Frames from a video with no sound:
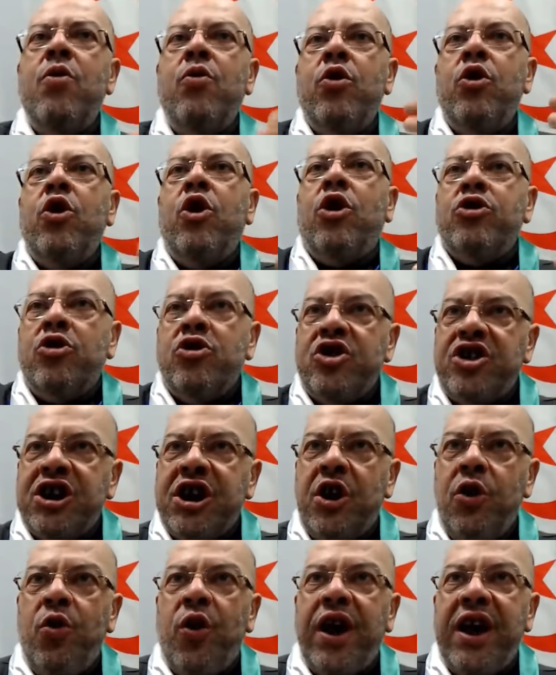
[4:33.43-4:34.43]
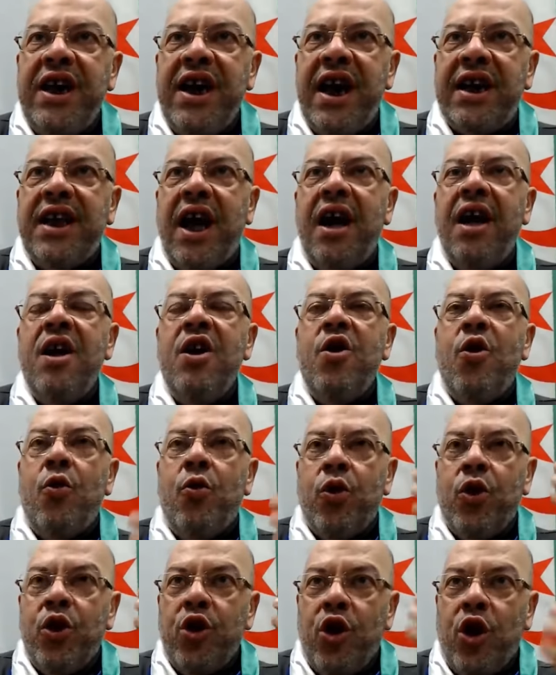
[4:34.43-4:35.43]
ونوضوا نشكلوا قياده
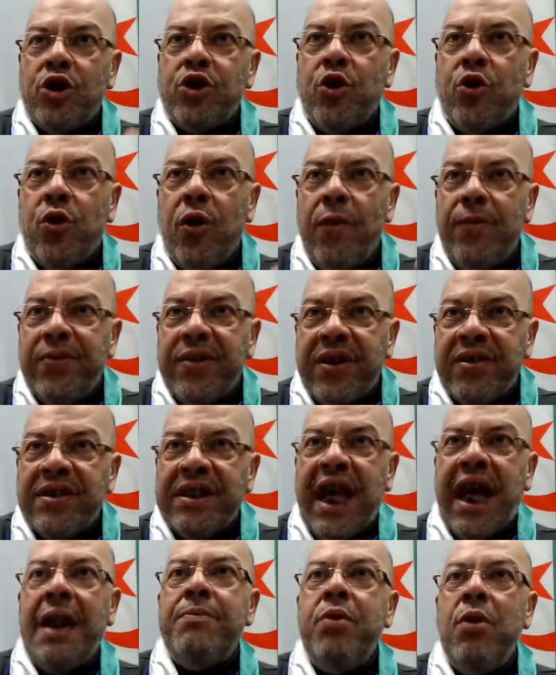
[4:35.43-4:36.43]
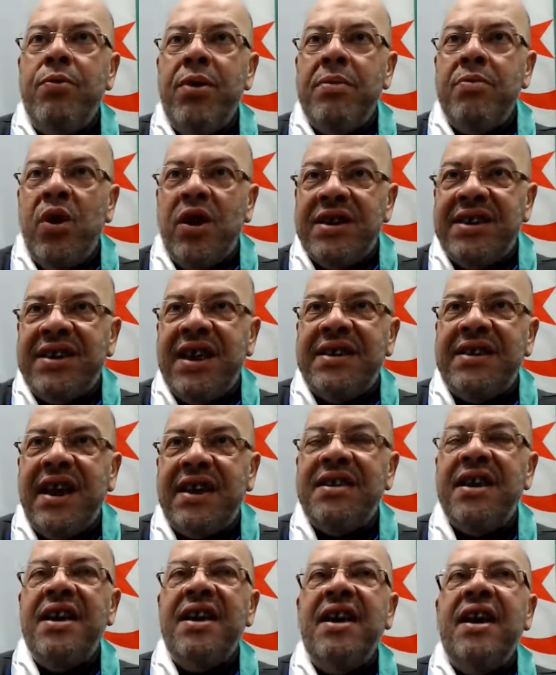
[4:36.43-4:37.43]
ونوضوا نطالبوا
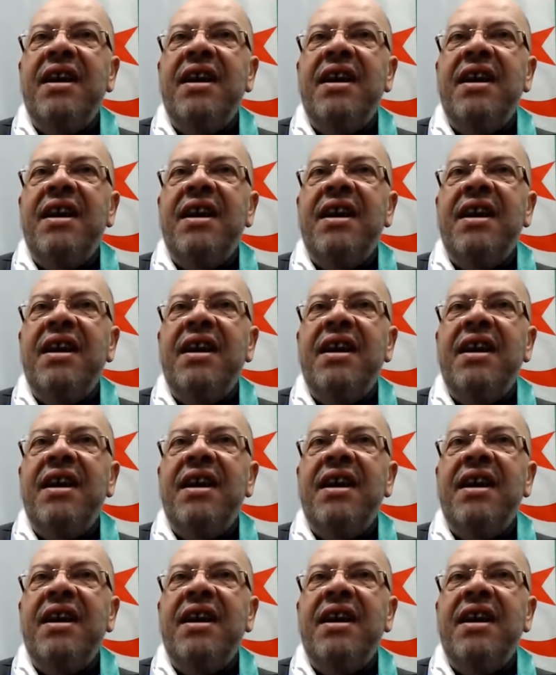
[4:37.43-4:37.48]
بمؤسسات